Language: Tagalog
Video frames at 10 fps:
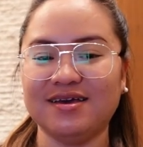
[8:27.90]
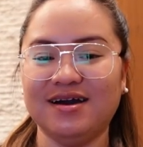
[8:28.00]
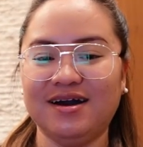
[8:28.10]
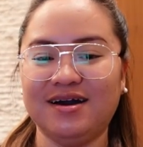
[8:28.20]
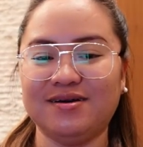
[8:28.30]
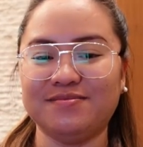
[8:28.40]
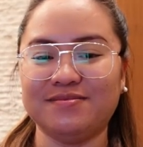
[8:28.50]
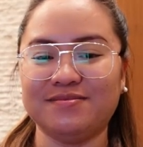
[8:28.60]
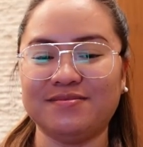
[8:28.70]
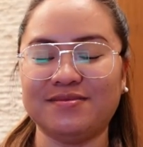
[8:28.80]

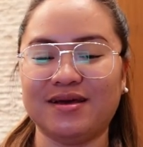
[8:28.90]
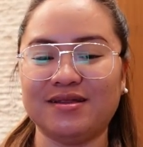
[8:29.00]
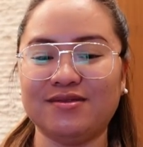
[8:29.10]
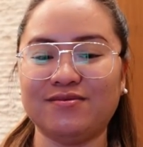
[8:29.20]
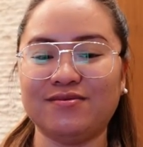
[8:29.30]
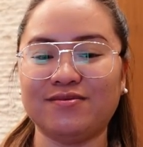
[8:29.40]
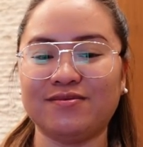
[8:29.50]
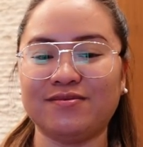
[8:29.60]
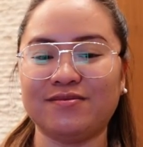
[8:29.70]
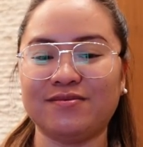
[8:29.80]
um, nung
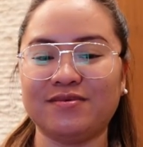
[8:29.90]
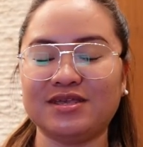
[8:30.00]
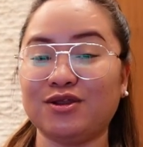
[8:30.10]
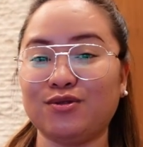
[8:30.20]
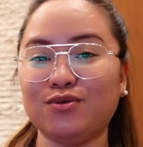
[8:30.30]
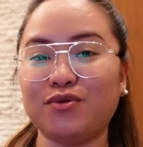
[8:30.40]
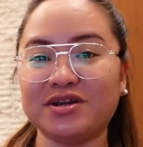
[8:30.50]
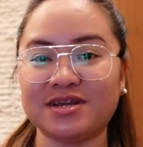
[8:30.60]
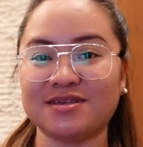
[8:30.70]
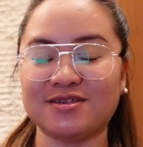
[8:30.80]
sinundo ko
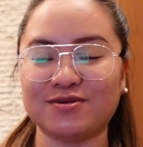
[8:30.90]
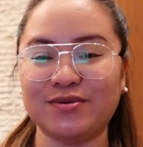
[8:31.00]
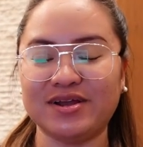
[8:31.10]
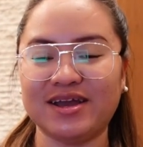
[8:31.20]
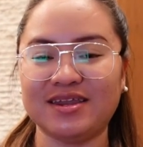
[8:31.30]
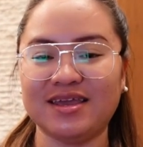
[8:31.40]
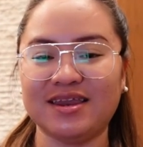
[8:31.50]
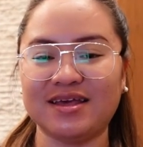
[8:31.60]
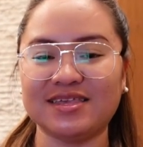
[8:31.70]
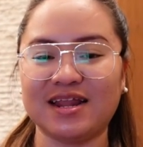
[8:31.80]
siya sa school
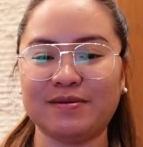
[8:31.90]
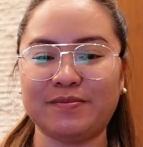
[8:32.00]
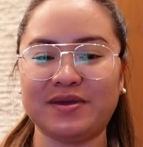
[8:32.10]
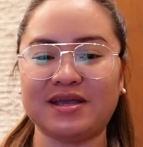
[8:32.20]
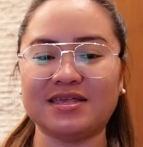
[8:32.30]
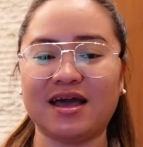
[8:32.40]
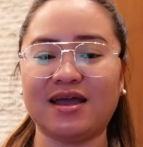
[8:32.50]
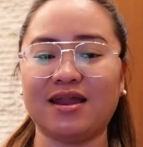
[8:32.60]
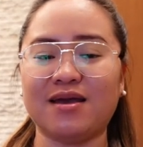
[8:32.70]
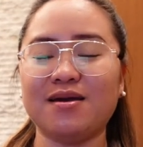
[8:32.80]
kanina, sinabi pa niya sa
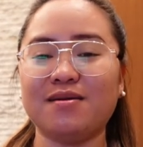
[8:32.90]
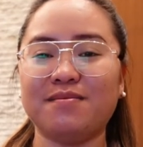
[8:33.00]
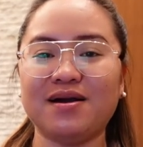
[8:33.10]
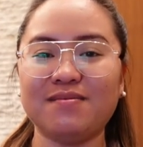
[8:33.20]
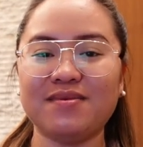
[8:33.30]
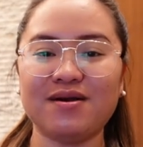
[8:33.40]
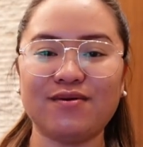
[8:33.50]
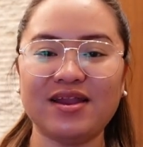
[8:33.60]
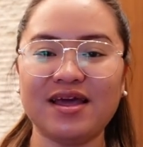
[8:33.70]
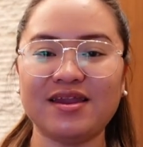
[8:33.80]
akin na, Mama,
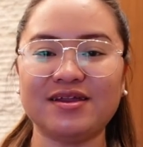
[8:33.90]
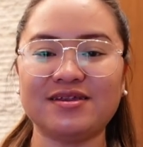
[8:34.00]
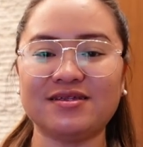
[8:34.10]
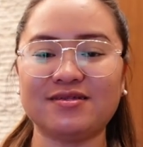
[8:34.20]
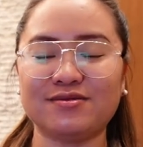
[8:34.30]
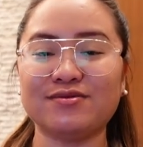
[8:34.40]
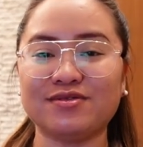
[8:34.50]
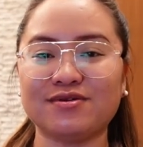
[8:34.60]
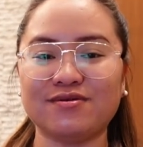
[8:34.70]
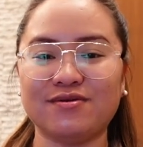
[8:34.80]
wala na yung
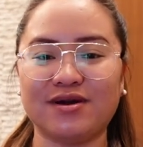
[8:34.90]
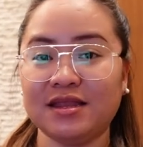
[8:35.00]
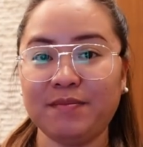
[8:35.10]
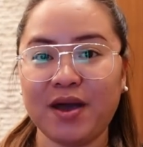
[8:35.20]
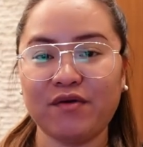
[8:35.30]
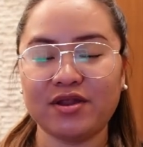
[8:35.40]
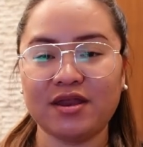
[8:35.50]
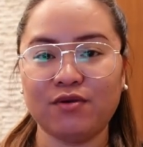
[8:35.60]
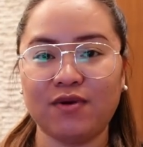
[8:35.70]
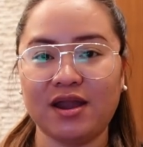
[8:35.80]
tooth ko. Hindi pa ako
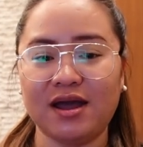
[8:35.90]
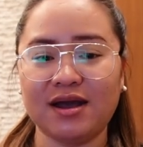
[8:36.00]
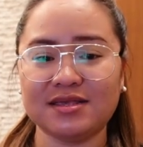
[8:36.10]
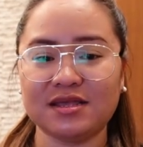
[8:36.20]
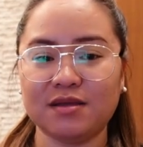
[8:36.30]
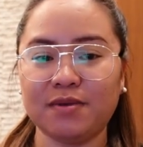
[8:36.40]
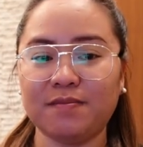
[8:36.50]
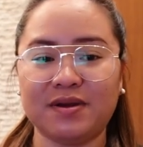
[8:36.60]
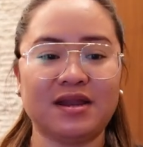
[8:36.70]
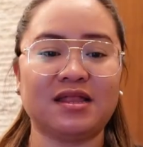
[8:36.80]
naniwala kasi di ba
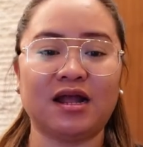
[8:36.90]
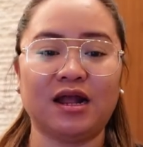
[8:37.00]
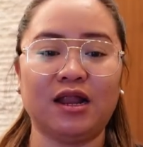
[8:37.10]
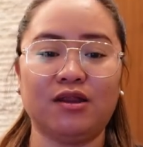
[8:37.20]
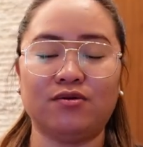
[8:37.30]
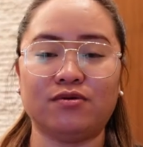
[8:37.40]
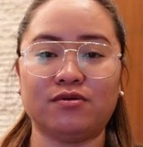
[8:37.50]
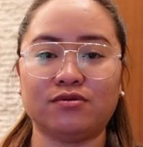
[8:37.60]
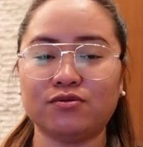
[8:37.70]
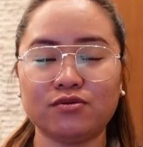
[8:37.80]
pag natanggal yung
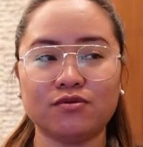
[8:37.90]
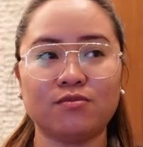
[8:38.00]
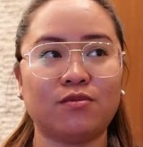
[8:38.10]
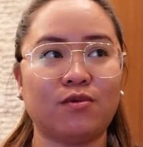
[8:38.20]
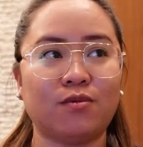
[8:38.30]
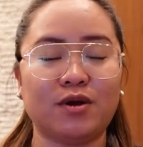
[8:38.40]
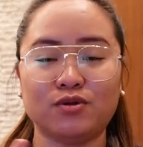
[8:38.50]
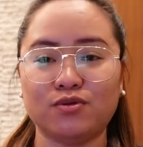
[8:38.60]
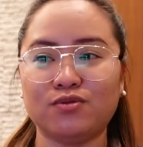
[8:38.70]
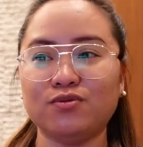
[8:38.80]
tooth mo,
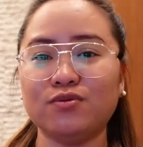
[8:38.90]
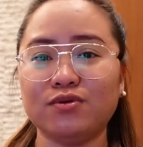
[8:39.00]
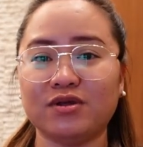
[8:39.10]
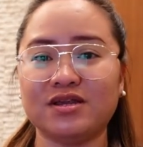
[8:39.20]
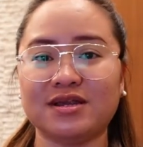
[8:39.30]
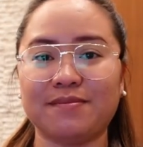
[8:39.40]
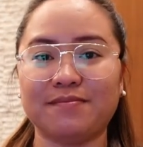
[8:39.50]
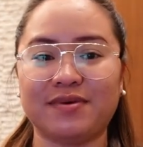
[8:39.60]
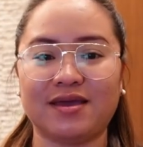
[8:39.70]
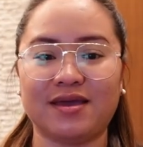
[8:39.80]
magdudugo yun.
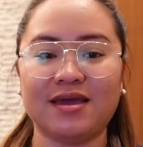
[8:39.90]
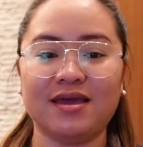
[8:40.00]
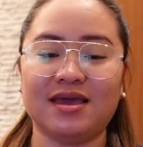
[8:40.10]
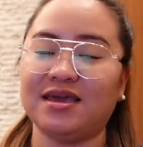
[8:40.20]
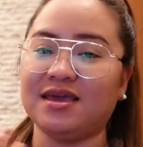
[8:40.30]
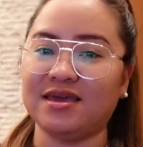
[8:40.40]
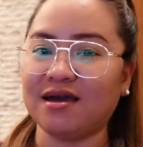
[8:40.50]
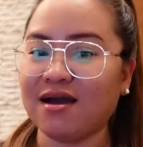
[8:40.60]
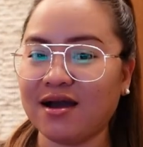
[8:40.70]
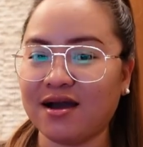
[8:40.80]
syempre,
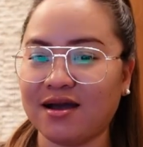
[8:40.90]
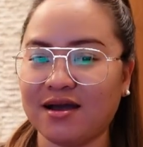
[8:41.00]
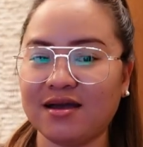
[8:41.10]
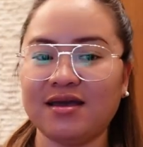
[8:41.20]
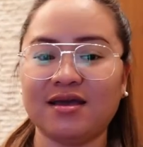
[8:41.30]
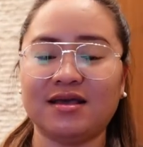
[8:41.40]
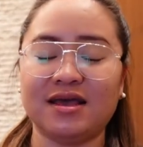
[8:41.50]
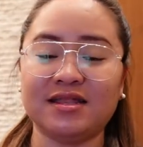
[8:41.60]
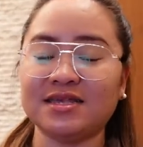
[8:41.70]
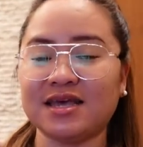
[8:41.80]
iiyak ka. E
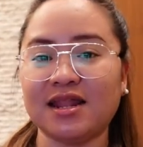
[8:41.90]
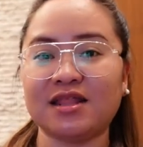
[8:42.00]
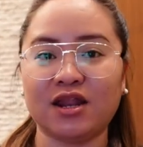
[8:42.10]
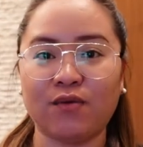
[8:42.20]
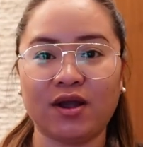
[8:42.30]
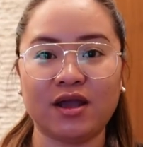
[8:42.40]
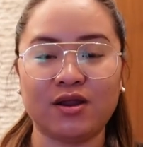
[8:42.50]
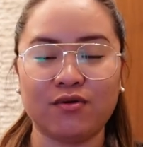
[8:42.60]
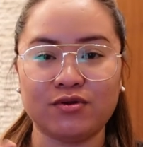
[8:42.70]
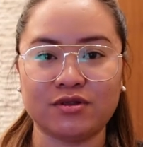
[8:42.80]
di sana tinawagan
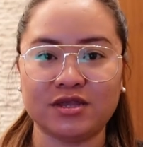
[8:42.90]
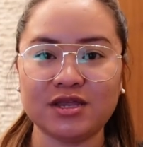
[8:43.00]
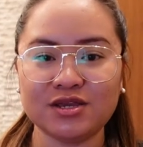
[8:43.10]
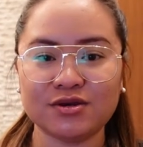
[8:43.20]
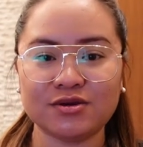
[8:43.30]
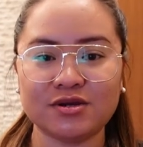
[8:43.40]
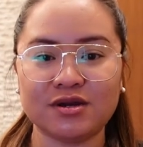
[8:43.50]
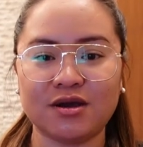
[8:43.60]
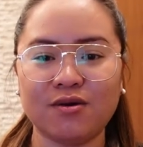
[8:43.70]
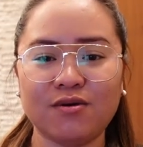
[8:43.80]
ako ng teacher
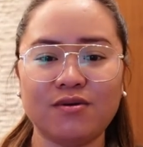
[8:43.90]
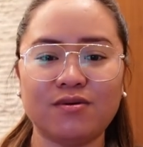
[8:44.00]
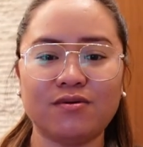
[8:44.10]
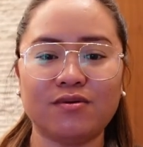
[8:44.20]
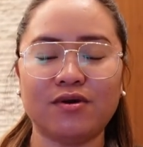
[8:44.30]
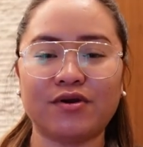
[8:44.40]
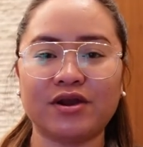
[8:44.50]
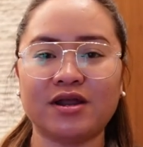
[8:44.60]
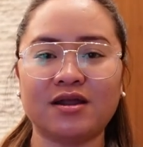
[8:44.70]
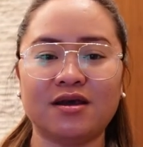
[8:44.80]
na, oh,
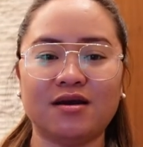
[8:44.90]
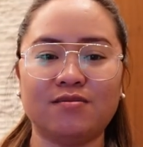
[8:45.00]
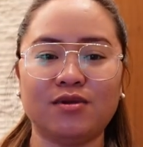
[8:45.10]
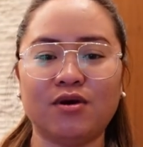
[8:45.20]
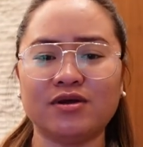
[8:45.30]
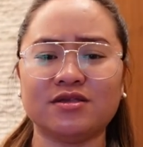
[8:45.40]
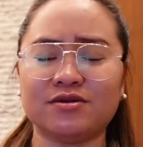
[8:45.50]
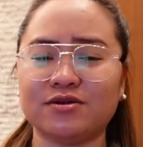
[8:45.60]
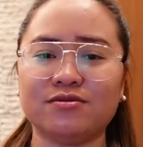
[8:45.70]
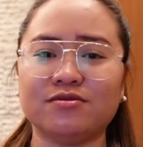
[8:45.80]
Lauren um, lost her
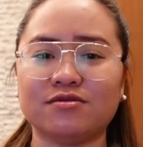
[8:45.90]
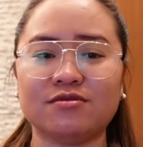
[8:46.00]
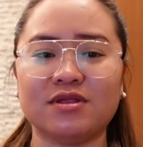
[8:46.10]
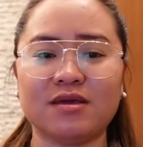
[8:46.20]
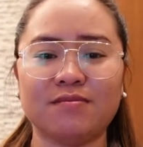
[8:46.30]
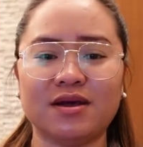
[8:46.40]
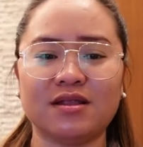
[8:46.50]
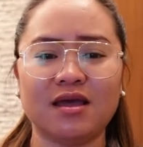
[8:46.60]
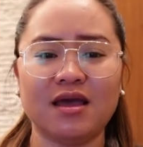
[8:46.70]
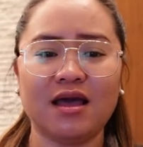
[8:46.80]
tooth today but
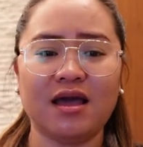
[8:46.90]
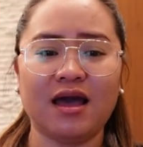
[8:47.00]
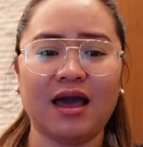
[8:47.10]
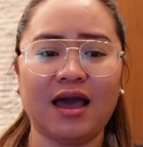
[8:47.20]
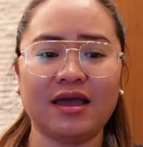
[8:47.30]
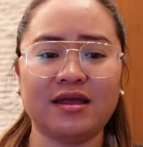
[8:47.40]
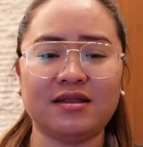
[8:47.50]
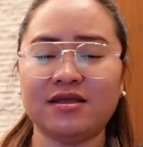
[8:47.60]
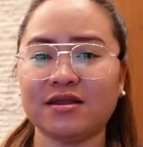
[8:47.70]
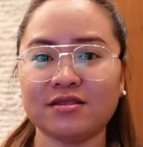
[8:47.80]
I
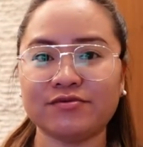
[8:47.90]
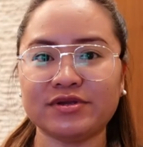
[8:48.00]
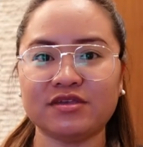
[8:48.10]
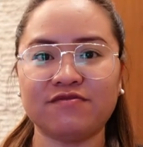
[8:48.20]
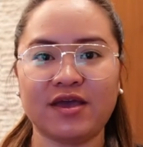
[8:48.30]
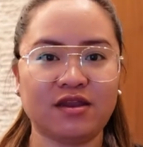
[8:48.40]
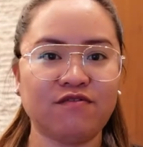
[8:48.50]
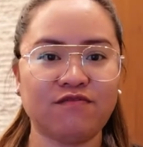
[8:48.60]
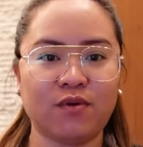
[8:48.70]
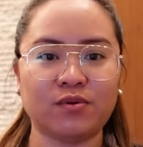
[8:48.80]
didn't receive any
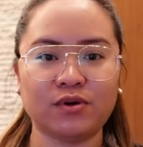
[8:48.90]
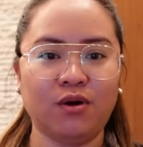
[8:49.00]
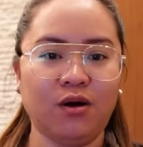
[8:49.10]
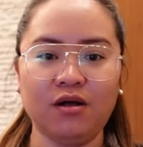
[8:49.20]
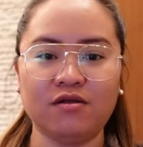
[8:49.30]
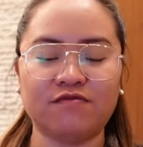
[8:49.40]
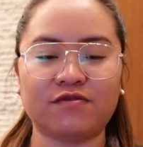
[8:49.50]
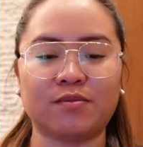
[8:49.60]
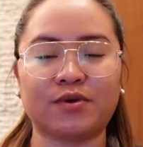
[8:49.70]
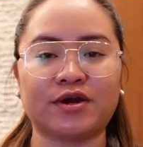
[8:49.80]
phone call
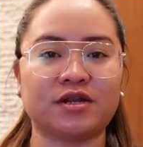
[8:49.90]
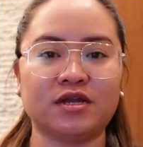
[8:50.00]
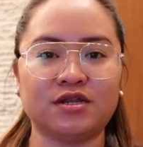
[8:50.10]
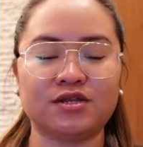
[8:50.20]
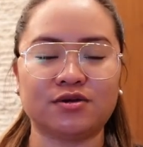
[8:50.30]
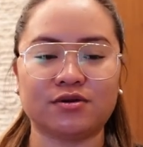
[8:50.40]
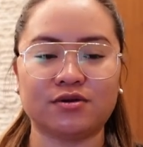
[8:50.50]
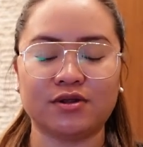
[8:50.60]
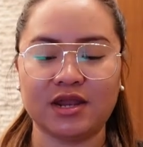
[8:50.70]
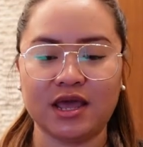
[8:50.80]
from her teacher
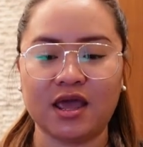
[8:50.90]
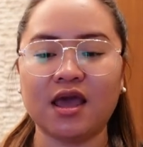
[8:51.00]
today.